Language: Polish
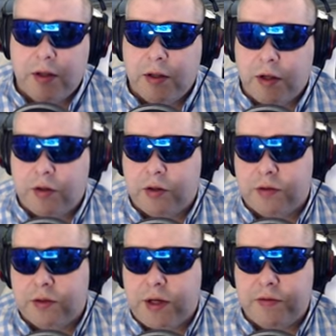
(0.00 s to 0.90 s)
No
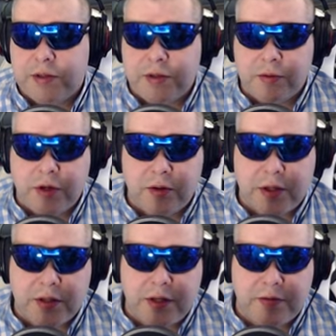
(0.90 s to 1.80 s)
to dafy są
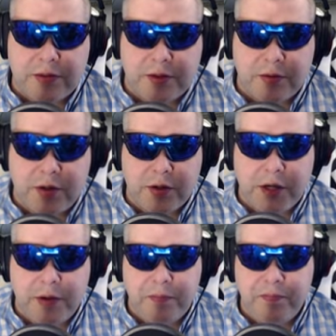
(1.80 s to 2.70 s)
drogie. Dafy są
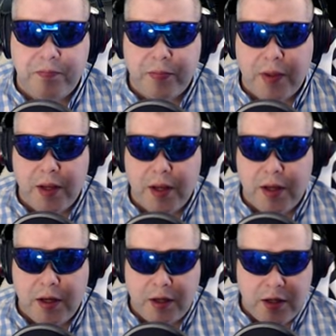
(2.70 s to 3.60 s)
drogie.
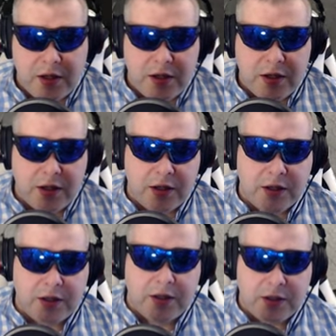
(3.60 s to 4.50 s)

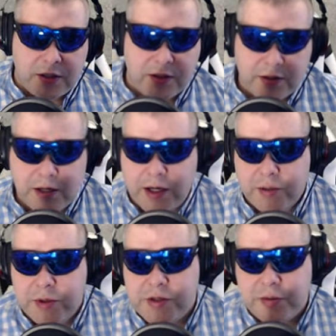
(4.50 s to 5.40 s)
E, no ale
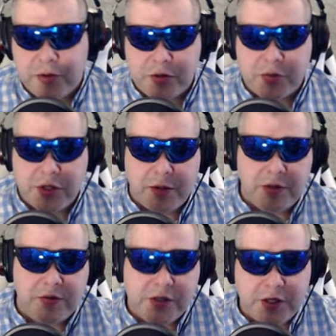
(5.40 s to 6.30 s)
będziemy już
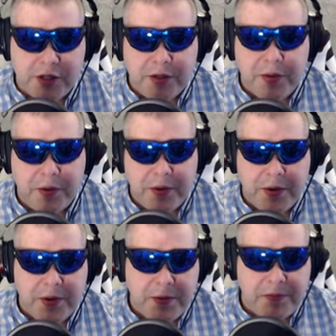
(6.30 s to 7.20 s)
przynajmniej wiedzieli
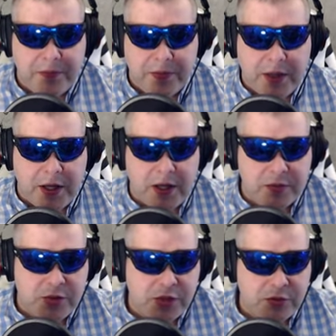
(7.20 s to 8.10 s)
na
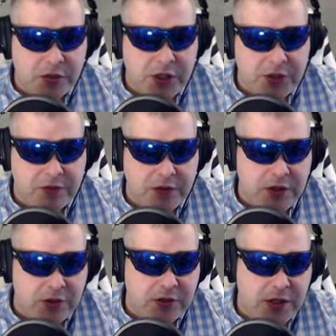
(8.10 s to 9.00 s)
przyszłość, jak to
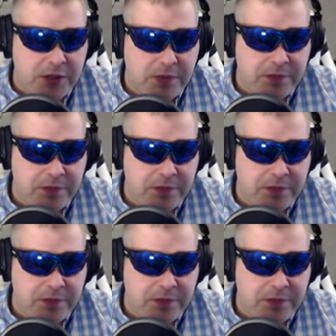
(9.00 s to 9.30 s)
wygląda.